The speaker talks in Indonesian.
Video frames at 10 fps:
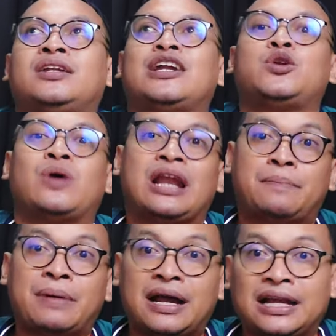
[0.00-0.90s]
dan dua
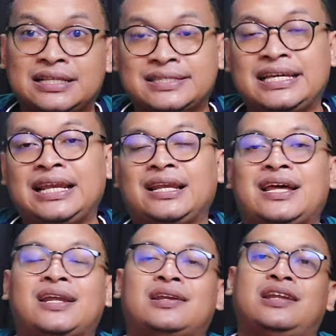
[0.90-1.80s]
lapangan kecil
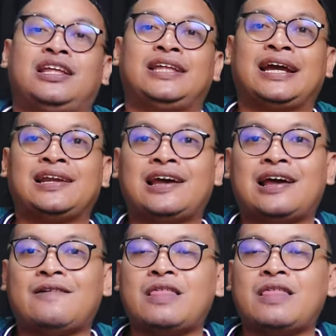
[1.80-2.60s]
dan ini kan